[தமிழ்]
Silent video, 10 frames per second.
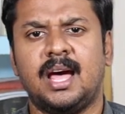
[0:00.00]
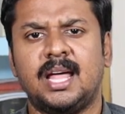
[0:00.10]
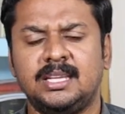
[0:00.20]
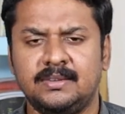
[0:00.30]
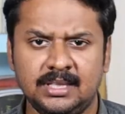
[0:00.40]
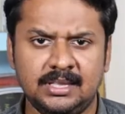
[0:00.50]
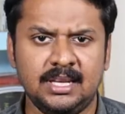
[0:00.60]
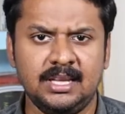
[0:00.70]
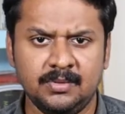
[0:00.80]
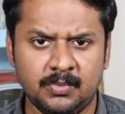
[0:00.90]
அந்த
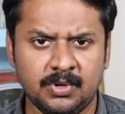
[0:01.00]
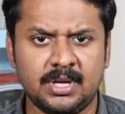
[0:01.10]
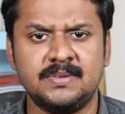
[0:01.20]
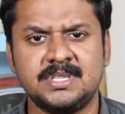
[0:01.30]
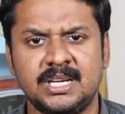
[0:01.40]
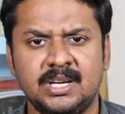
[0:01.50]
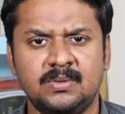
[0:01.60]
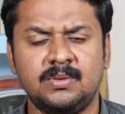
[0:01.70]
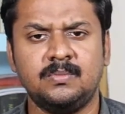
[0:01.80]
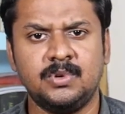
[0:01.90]
விதத்தில் இது போன்ற
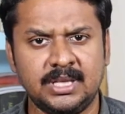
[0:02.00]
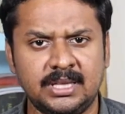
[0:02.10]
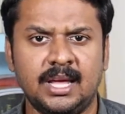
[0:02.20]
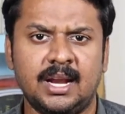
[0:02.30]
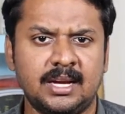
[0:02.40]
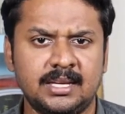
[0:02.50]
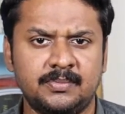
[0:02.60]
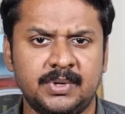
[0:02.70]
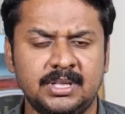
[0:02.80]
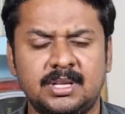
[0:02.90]
விஷயங்களுக்கும் முன்னெத்தியராக
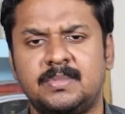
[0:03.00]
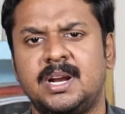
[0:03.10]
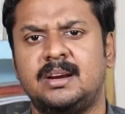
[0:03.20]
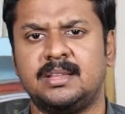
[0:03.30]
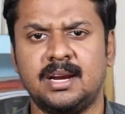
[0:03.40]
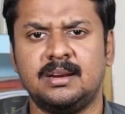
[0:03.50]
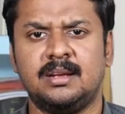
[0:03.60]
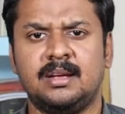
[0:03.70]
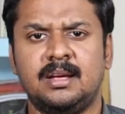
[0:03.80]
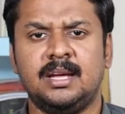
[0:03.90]
இருப்பது தமிழ்நாடு தான்
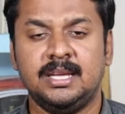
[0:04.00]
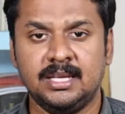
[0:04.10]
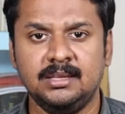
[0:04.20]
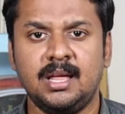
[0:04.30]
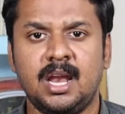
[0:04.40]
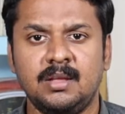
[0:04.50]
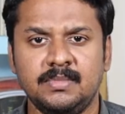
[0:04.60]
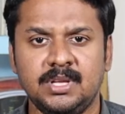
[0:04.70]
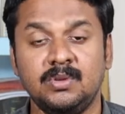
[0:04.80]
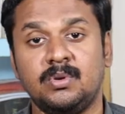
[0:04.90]
இருந்தாலும்
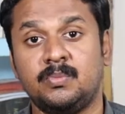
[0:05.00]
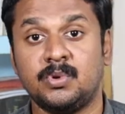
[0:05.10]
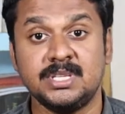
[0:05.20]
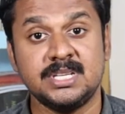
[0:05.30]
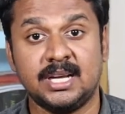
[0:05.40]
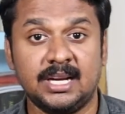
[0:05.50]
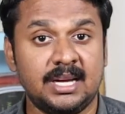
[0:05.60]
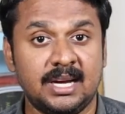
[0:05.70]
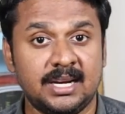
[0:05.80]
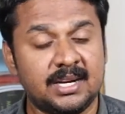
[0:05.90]
இது ஒரு புரட்சிகர
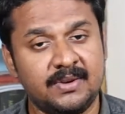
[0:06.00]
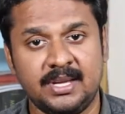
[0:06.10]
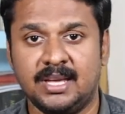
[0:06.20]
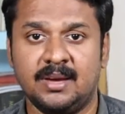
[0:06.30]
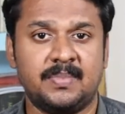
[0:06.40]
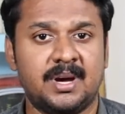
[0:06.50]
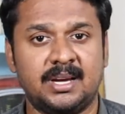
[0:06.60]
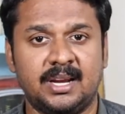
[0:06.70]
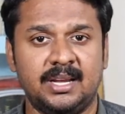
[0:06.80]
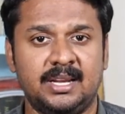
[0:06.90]
நடவடிக்கையாக
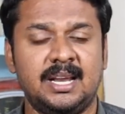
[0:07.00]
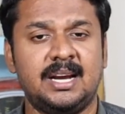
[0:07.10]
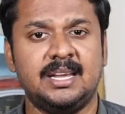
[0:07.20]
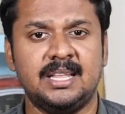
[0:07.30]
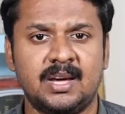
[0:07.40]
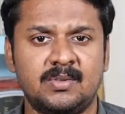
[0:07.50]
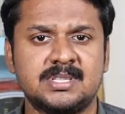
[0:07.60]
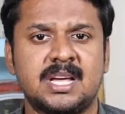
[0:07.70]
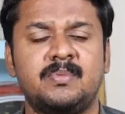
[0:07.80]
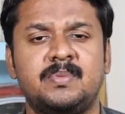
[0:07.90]
பார்க்குறேன் இல்லாட்டி ஏதாவது ஒரு
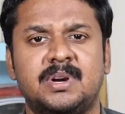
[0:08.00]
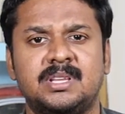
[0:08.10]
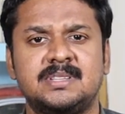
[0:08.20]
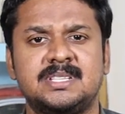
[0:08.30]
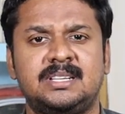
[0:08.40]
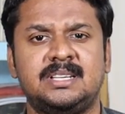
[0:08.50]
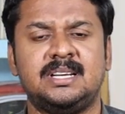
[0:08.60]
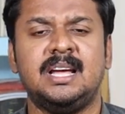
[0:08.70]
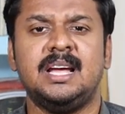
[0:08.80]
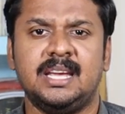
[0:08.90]
சாமி படத்தை வச்சுக்கிட்டு
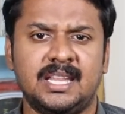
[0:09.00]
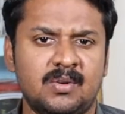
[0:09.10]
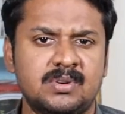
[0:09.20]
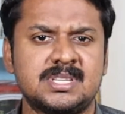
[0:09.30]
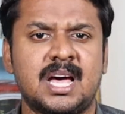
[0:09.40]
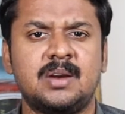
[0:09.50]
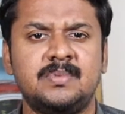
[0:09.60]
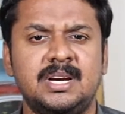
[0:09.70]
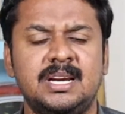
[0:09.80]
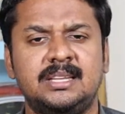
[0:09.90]
ஏதாவது ஒரு
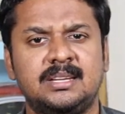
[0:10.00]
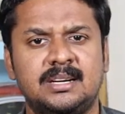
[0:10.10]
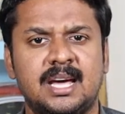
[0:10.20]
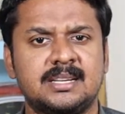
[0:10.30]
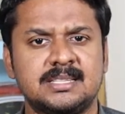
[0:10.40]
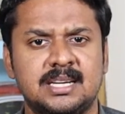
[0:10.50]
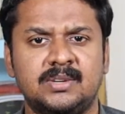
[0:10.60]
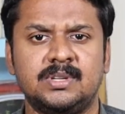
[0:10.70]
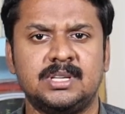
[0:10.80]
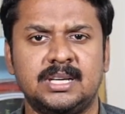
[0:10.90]
சார்பு நிலை எடுத்துக்கிட்டு அரசு
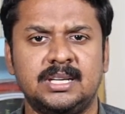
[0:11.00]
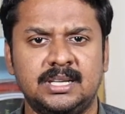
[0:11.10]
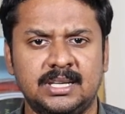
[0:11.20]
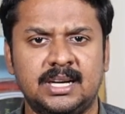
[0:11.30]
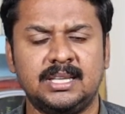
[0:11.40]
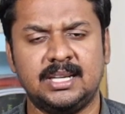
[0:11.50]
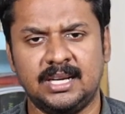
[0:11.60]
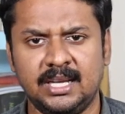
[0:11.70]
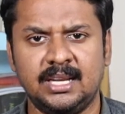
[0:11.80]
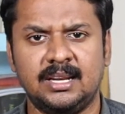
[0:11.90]
அலுவலகங்கள் இருக்கின்ற இந்த
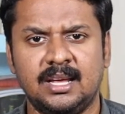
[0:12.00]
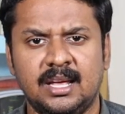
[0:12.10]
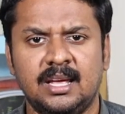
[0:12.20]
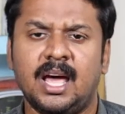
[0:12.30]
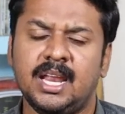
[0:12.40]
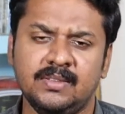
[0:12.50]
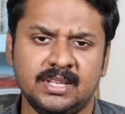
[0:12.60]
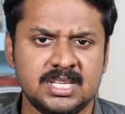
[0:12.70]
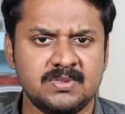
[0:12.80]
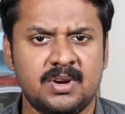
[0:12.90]
நிலையில்
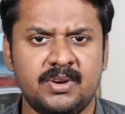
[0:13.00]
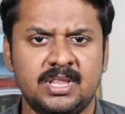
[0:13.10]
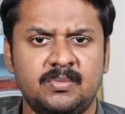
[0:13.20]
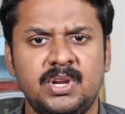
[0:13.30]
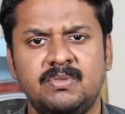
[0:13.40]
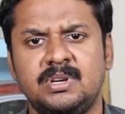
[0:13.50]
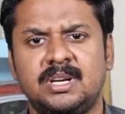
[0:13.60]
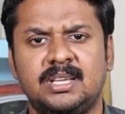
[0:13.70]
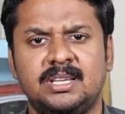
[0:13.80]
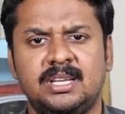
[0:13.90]
அரவிந்த் கெஜ்ரிவாலுடைய இந்த
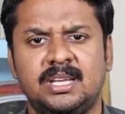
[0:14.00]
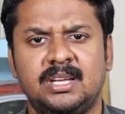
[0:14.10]
முடிவுங்கிறது